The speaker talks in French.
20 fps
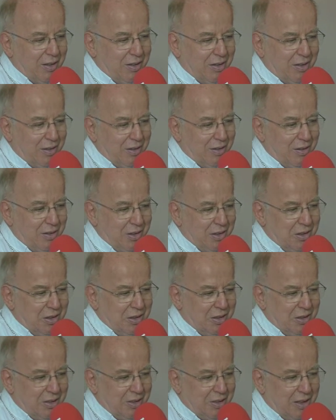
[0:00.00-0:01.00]
euh,
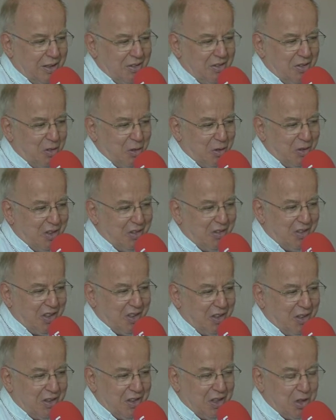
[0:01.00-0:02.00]
euh, traditionnel,
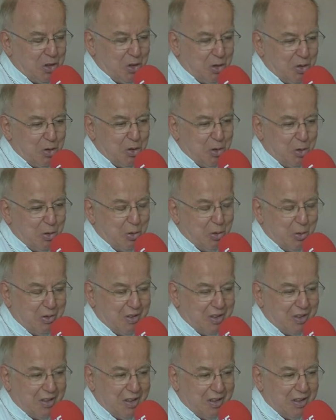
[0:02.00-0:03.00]
c'est un échange de
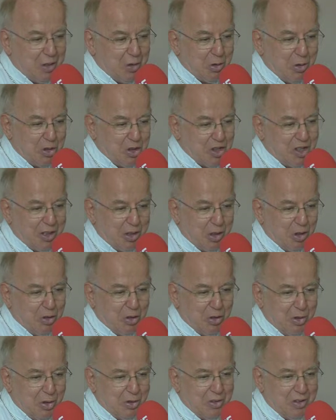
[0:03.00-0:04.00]
dons, c'est-à-dire que chacun
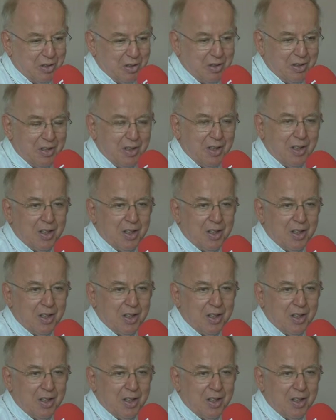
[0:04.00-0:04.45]
donne,